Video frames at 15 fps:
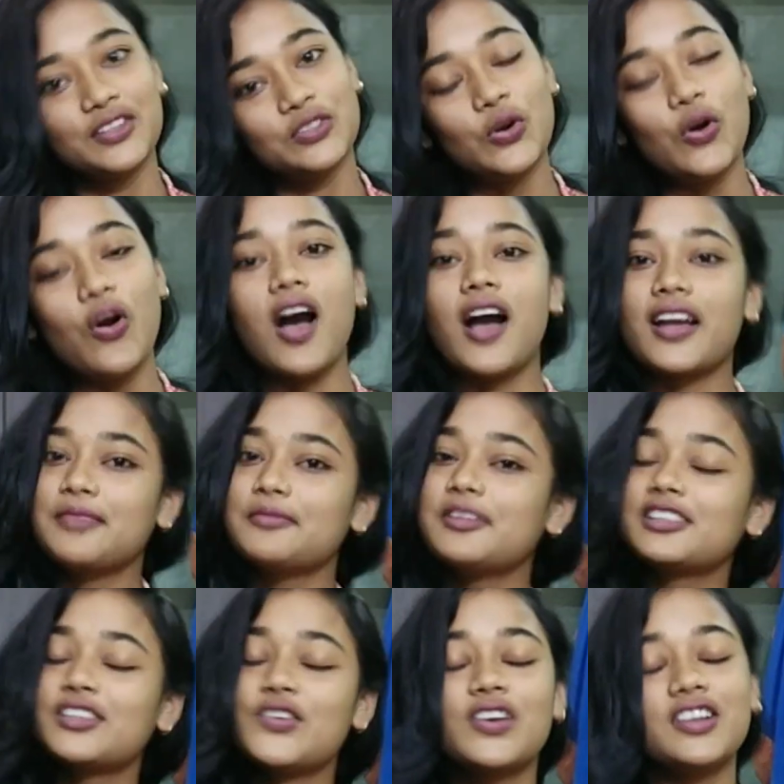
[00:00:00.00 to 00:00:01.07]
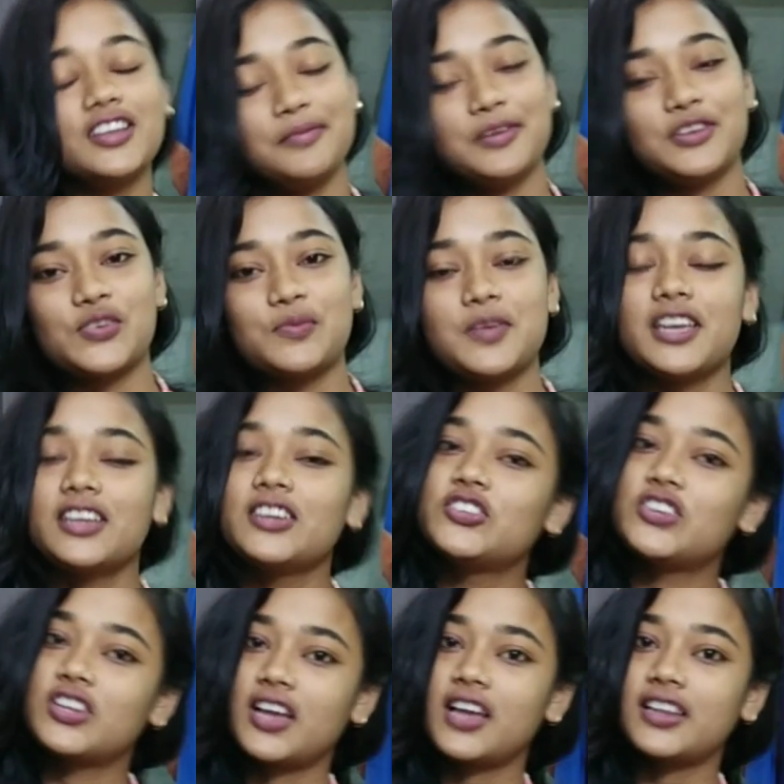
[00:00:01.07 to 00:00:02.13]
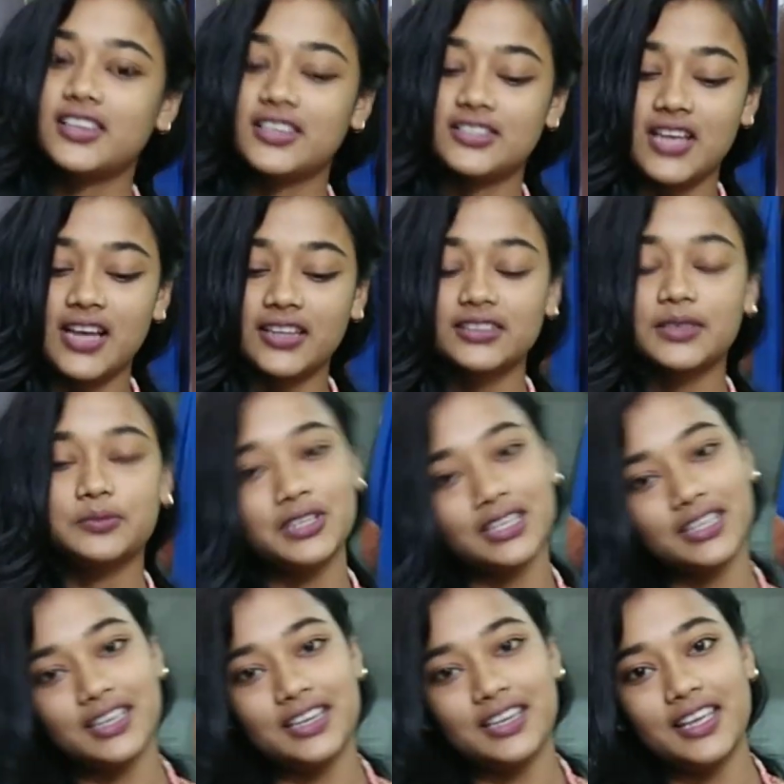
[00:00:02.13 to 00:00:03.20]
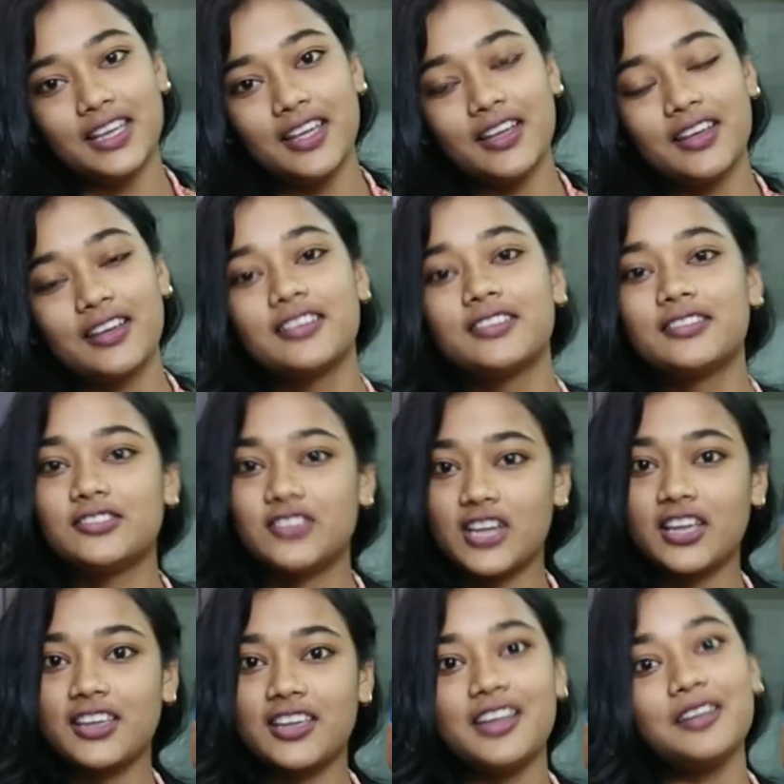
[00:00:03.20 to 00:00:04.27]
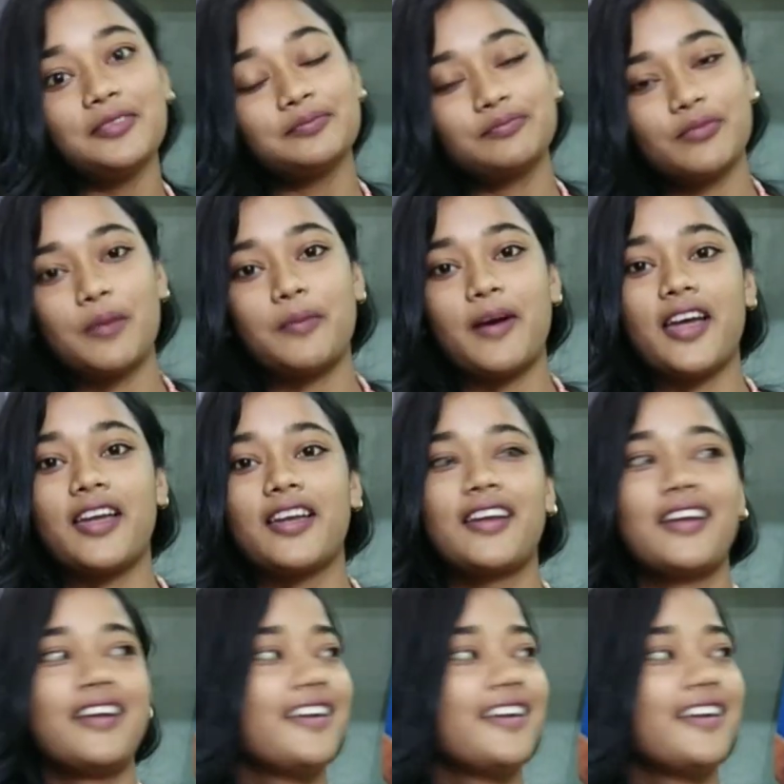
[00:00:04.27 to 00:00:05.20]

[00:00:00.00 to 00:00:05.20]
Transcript: तो आगे मिलती हूँ अगली वीडियो में एक नई जानकारी के साथ तब तक के लिए टेक केयर बाय बाय